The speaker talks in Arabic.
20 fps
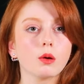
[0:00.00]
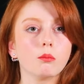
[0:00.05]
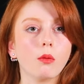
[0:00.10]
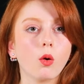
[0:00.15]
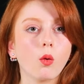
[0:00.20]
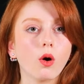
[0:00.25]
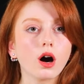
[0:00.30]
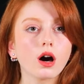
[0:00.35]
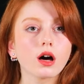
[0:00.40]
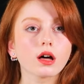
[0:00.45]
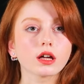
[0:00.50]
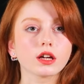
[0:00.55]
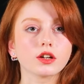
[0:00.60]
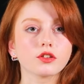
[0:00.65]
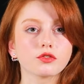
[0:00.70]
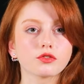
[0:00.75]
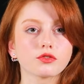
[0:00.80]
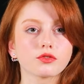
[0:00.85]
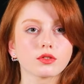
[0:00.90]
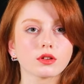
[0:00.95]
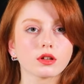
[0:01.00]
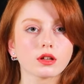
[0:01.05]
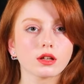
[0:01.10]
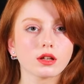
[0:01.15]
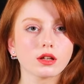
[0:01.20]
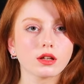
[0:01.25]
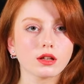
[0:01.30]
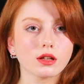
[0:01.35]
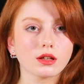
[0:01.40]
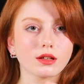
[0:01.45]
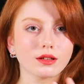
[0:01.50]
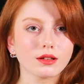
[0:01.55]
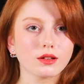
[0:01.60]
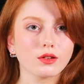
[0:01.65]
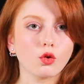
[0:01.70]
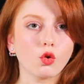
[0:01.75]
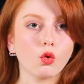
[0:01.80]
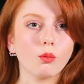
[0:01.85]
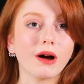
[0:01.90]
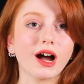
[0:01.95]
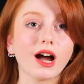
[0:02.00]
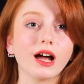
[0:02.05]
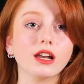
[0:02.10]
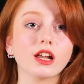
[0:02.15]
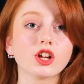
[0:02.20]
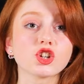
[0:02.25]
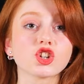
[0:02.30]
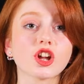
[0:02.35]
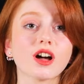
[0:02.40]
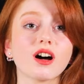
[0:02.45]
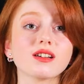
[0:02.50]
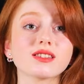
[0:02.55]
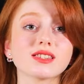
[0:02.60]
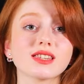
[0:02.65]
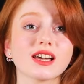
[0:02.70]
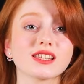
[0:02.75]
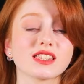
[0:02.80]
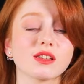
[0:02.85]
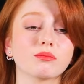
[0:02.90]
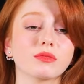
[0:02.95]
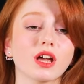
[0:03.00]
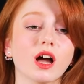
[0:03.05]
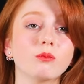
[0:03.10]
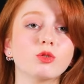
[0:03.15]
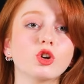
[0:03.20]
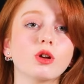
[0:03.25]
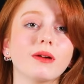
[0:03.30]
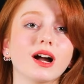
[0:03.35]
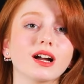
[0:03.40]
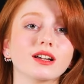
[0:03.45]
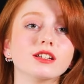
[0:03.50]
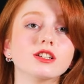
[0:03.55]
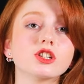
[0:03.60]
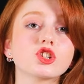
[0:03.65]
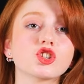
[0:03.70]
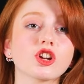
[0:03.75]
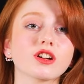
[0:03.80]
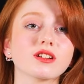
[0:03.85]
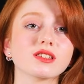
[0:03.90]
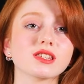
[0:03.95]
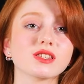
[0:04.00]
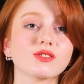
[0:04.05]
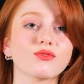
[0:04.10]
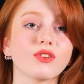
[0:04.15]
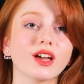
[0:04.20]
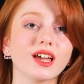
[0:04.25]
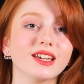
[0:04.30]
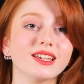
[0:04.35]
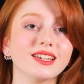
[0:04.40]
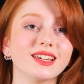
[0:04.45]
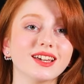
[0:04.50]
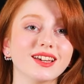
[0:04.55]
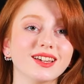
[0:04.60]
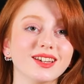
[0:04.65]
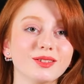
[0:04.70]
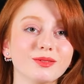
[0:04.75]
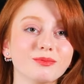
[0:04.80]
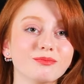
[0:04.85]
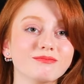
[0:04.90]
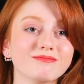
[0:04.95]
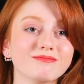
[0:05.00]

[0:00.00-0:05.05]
المواقف ومع الأشخاص حسب تعاملها مع كل شخص فهي